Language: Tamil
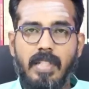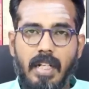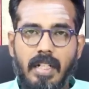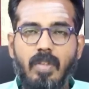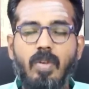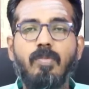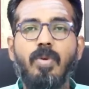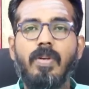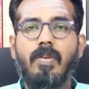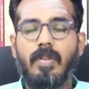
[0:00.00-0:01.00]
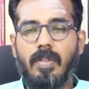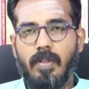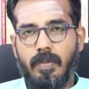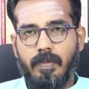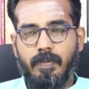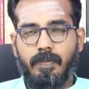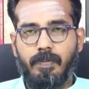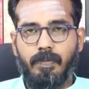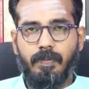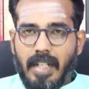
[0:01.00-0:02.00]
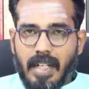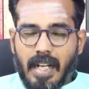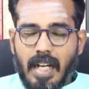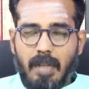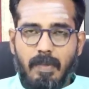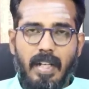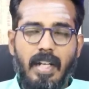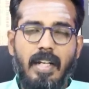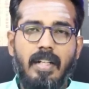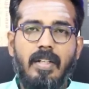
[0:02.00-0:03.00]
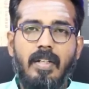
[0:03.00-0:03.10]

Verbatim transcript: இப்போ சட்டுன்னு ஒரு முடிவுக்கு வந்துடும் நீண்ட காலமாக